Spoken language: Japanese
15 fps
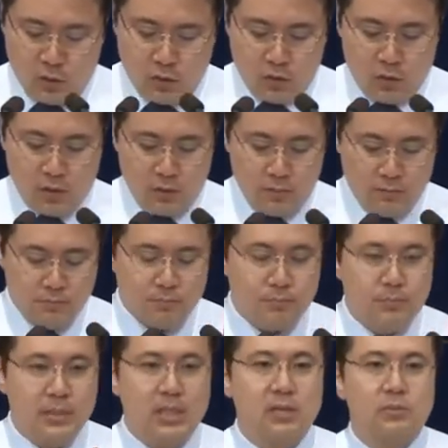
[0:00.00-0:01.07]
私たちも
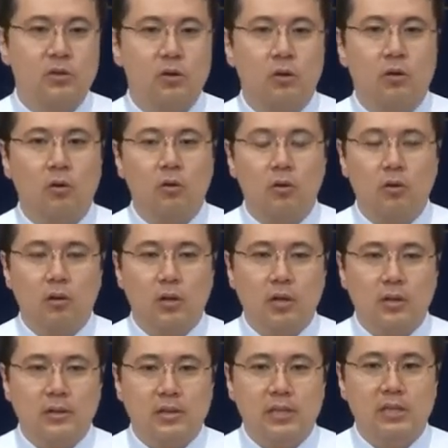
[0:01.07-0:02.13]
エセルの木この
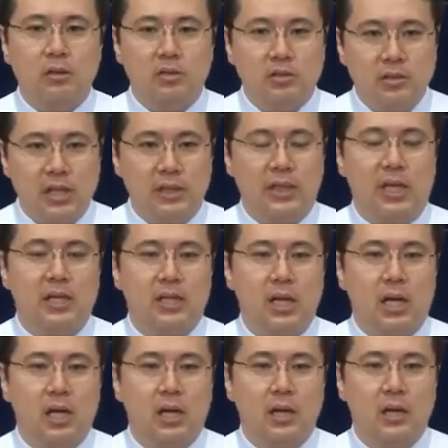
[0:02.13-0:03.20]
魚竜の木を植え
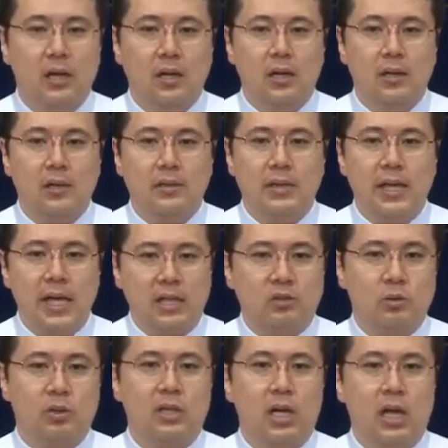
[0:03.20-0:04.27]
てここは
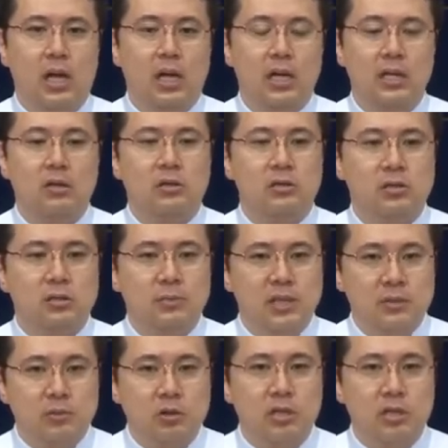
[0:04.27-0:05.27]
私の父であると